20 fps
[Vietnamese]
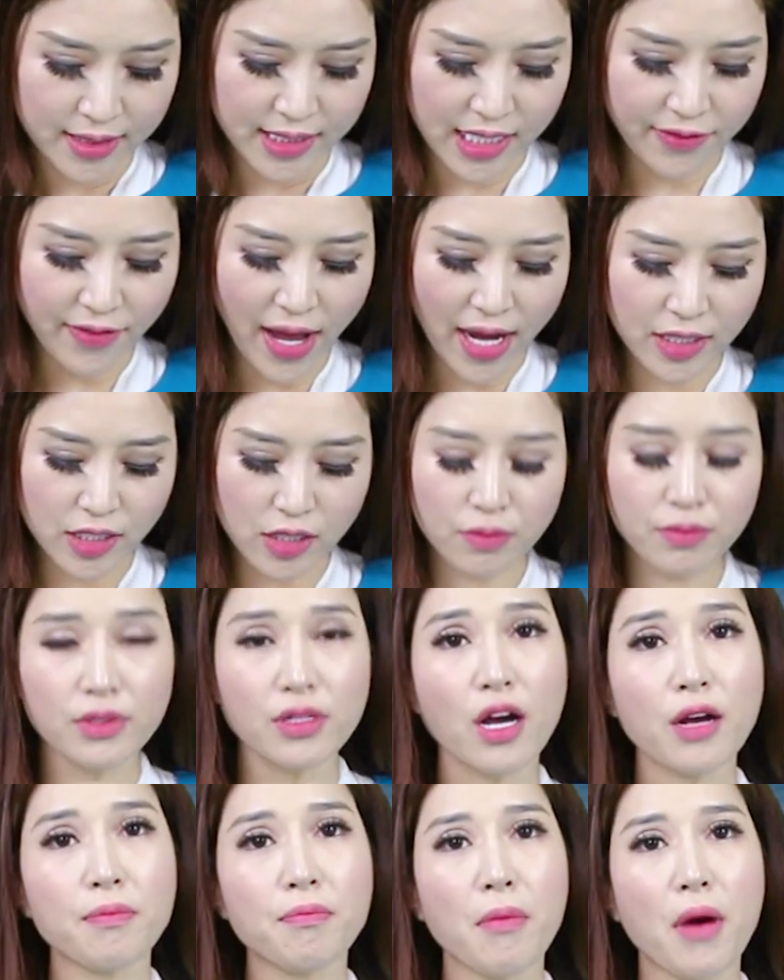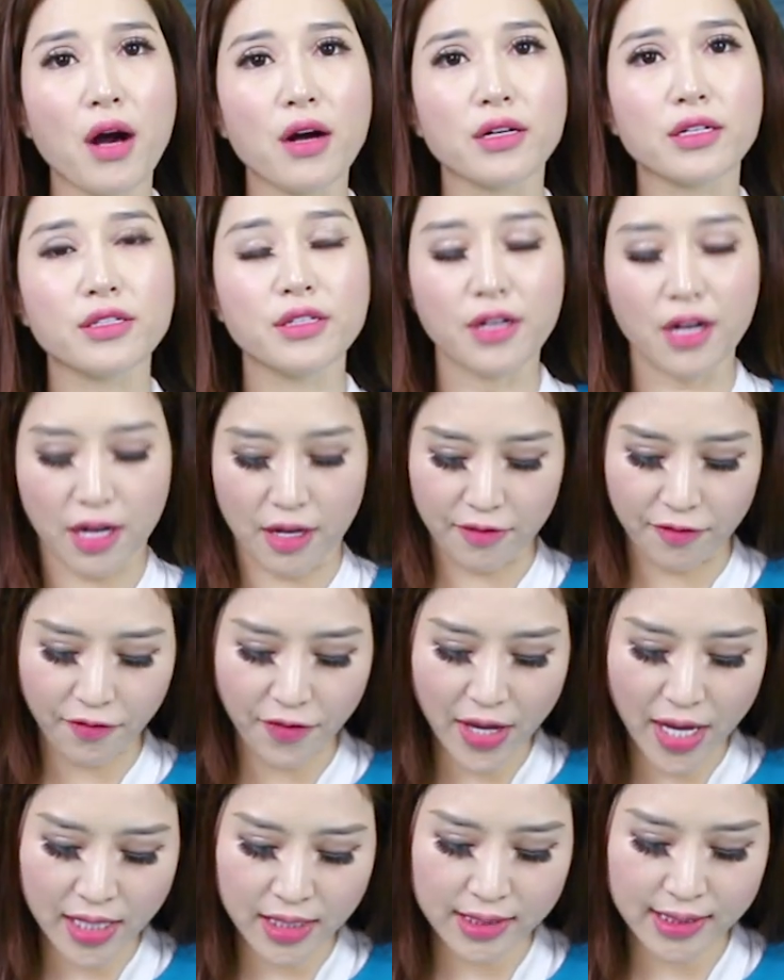Giá vàng trong nước mở cửa
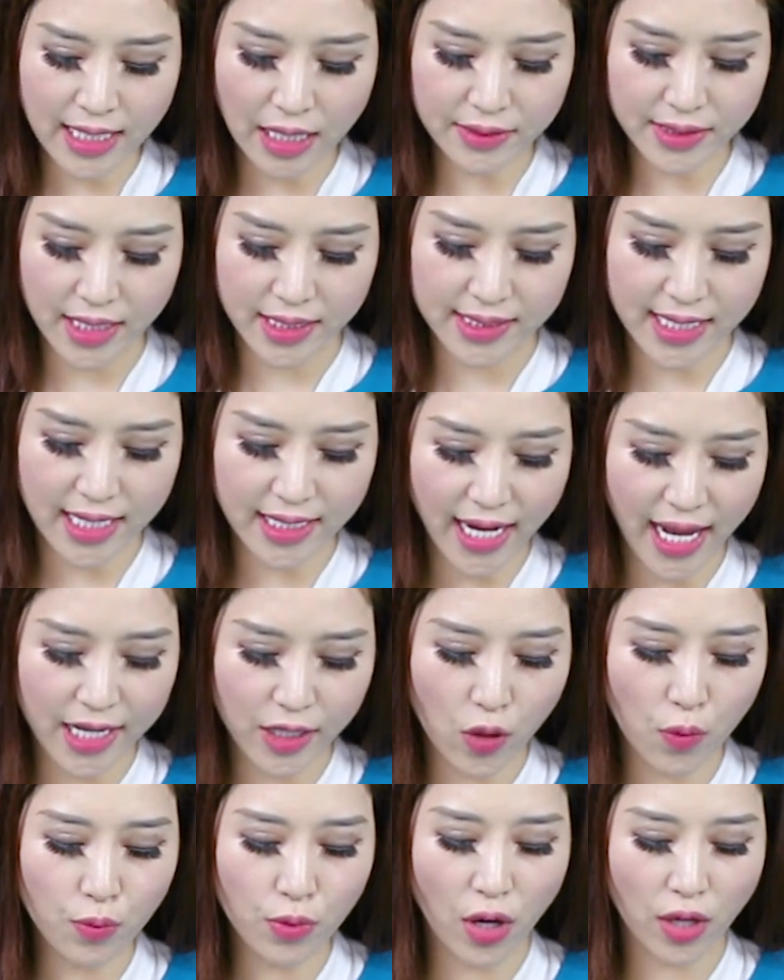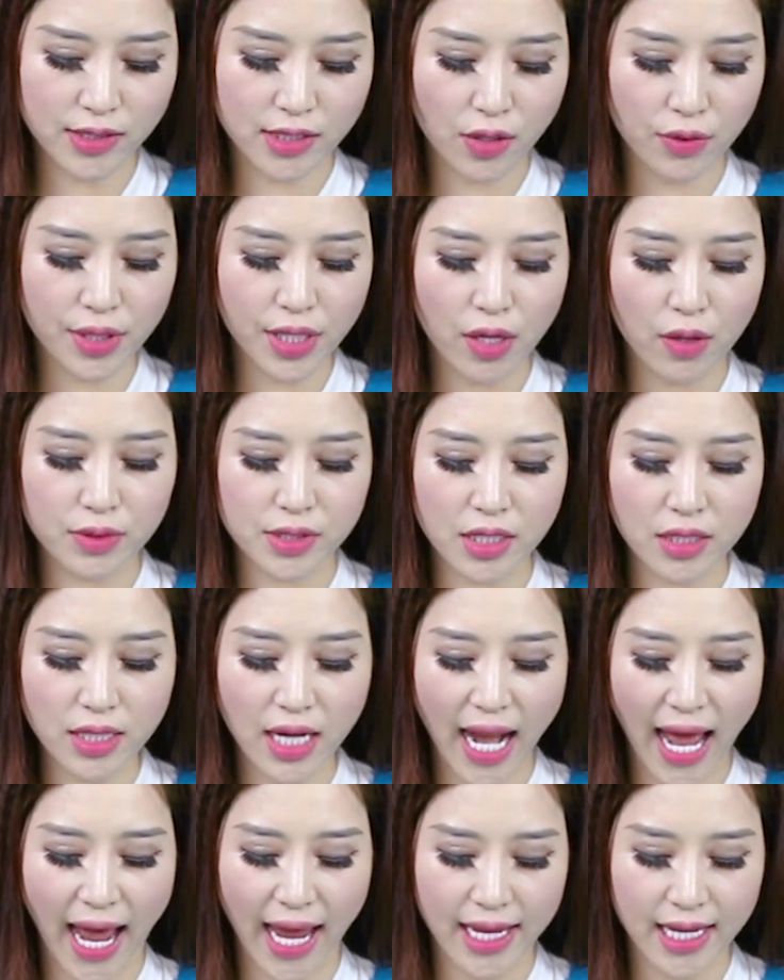phiên giao dịch sáng nay cũng có dấu hiệu chững
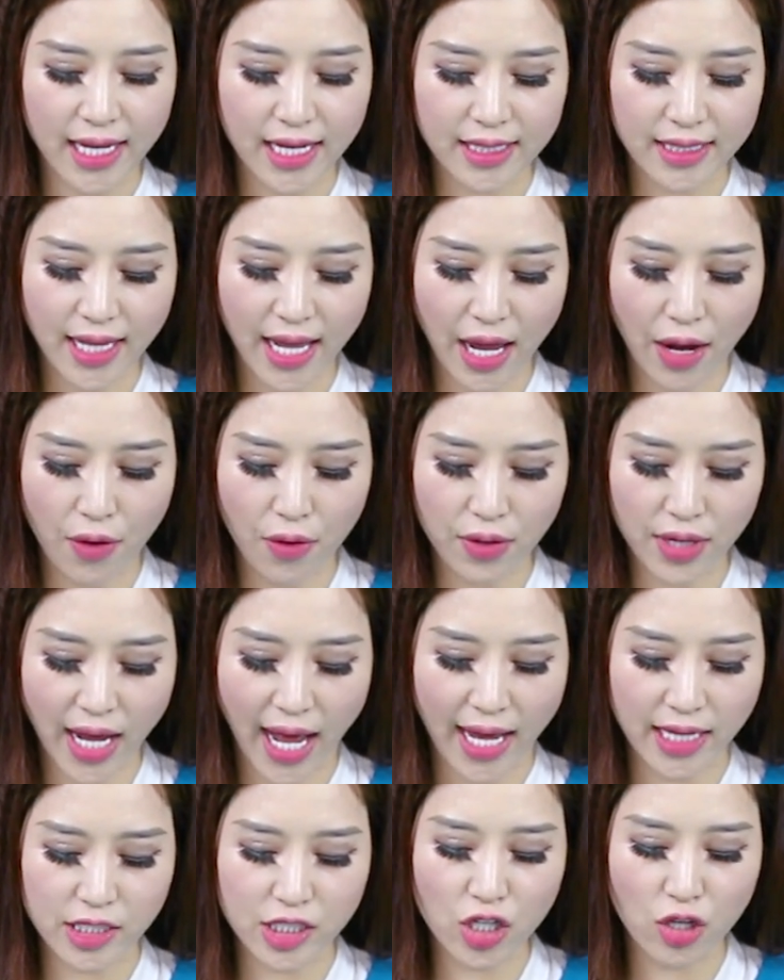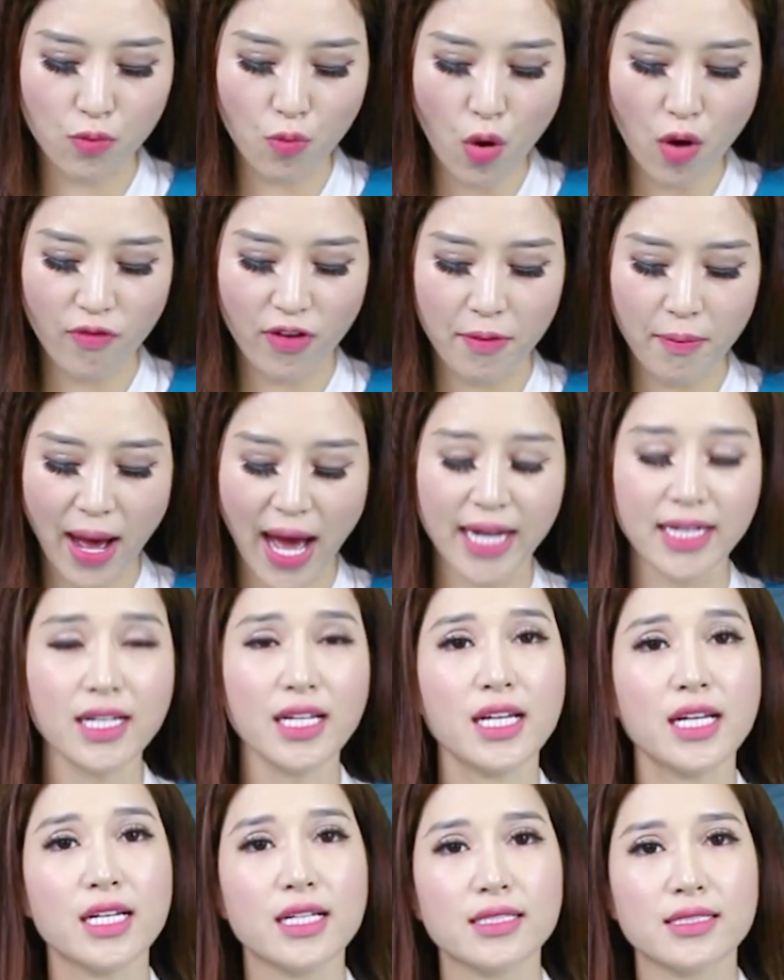lại theo cả chiều mua và bán
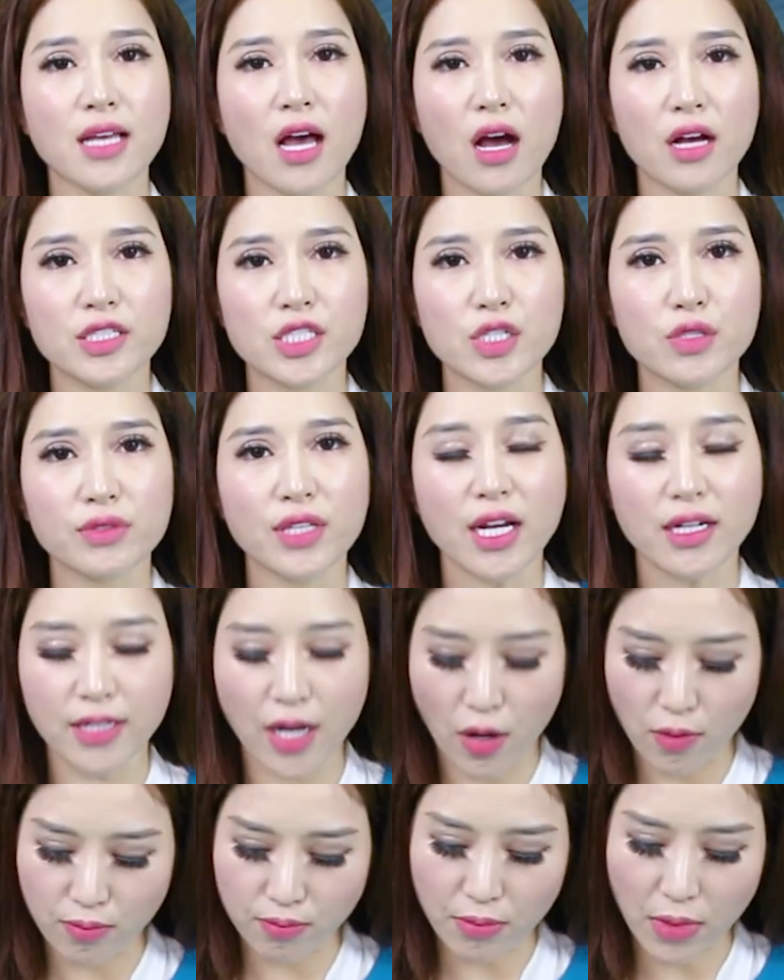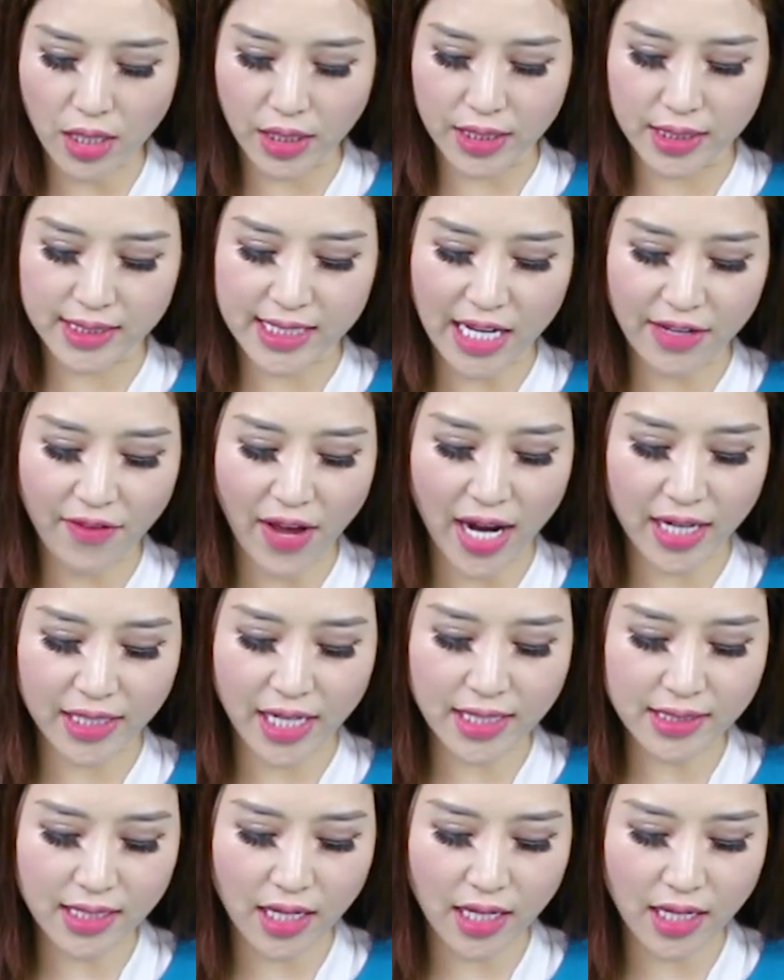do chịu tác động bởi giá vàng thế